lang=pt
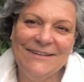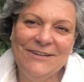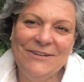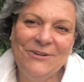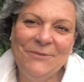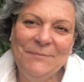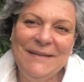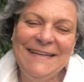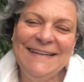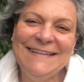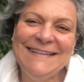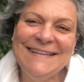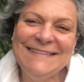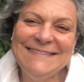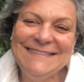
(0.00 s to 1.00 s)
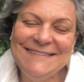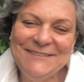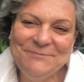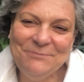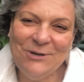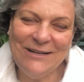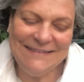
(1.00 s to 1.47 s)
Oi meninas,
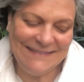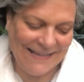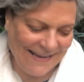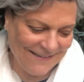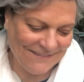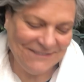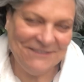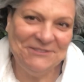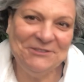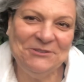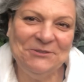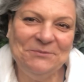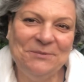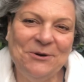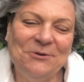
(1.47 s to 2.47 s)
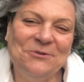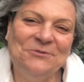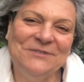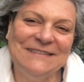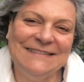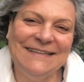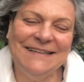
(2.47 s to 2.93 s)
boa tarde. Tudo bom com
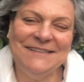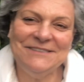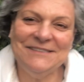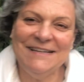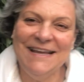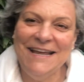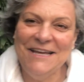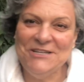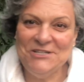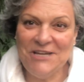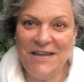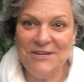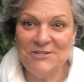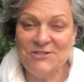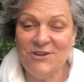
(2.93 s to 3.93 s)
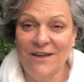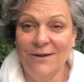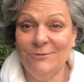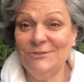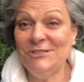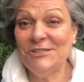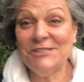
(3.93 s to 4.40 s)
vocês? Gente,
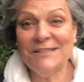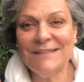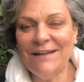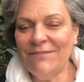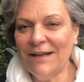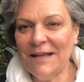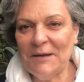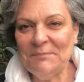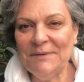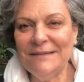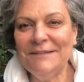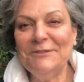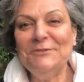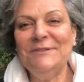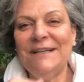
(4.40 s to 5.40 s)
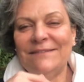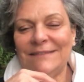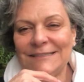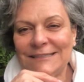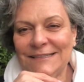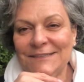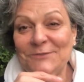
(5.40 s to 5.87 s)
o dia já estava acabando, eu não estava
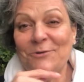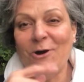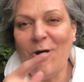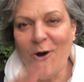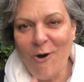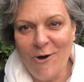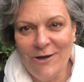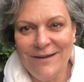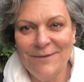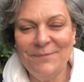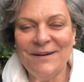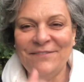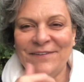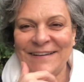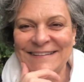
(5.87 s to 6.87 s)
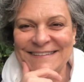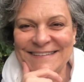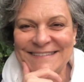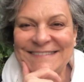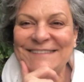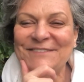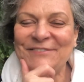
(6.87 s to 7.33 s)
achando hora para fazer
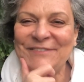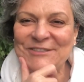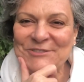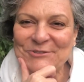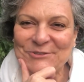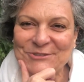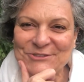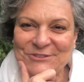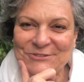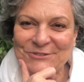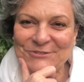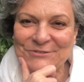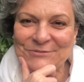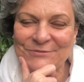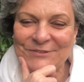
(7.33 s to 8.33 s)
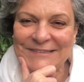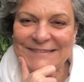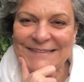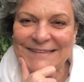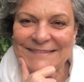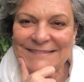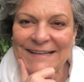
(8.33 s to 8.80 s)
esse vídeo gostoso com
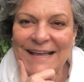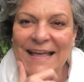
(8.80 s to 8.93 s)
vocês.